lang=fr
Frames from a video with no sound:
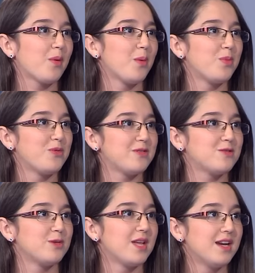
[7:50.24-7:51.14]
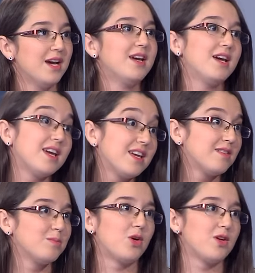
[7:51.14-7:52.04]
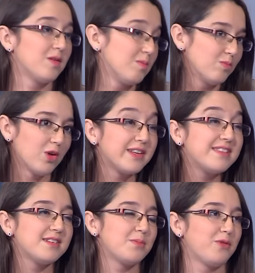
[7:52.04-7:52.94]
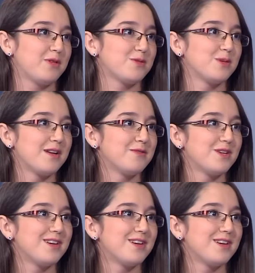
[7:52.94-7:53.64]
euh, professionnelle et mon, éthique professionnelle. Voilà.